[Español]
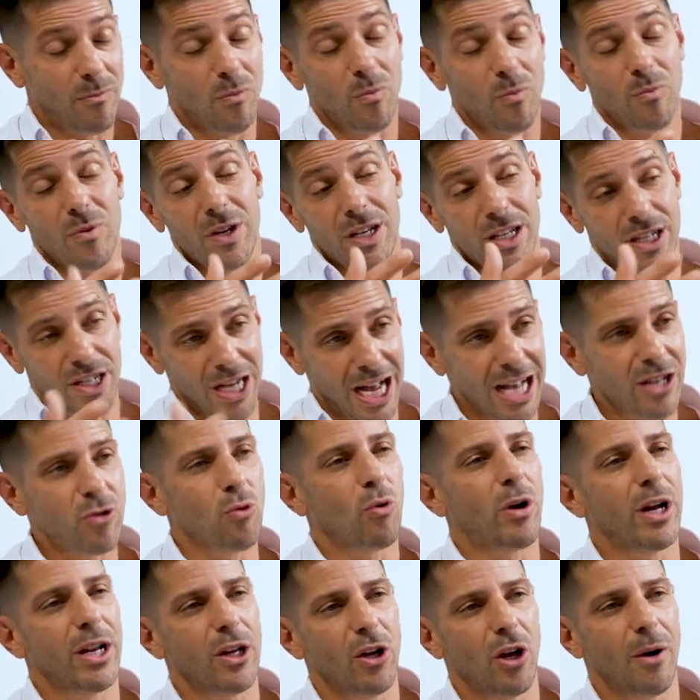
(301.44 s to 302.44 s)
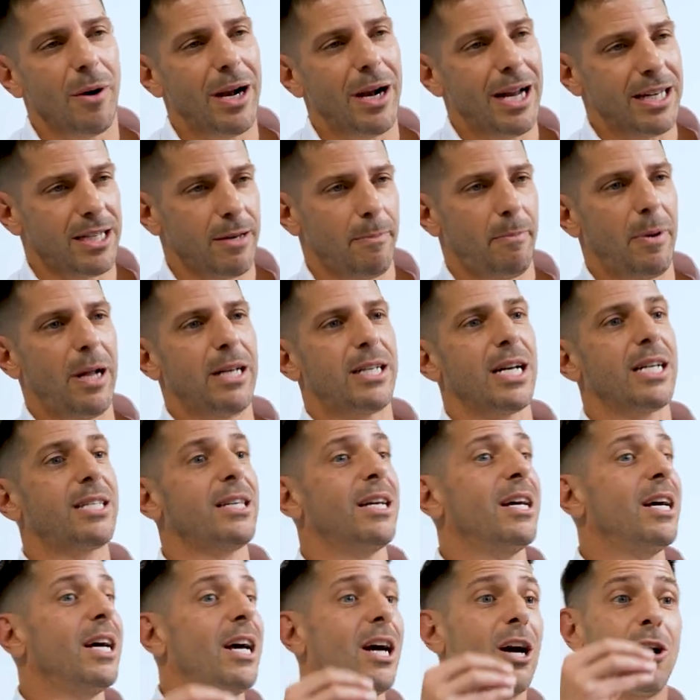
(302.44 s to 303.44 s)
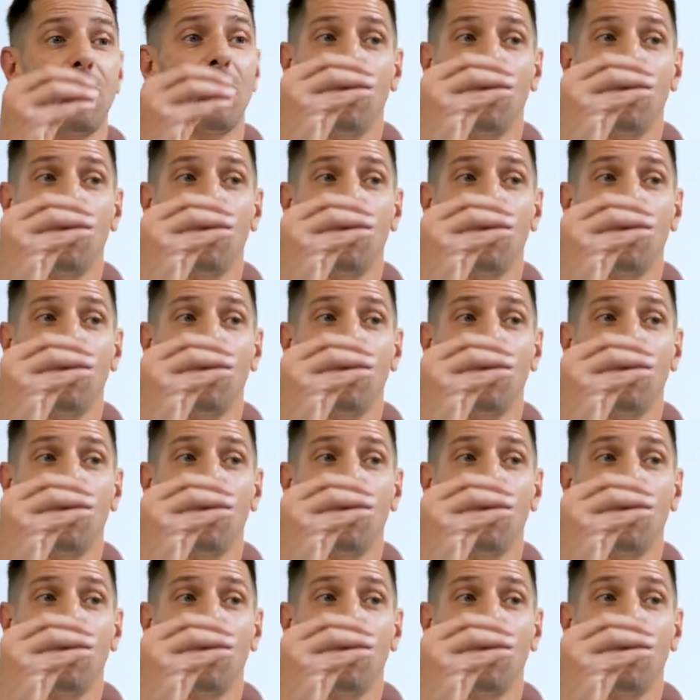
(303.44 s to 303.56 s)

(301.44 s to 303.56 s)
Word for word: y ya he sugerido a varias empresas,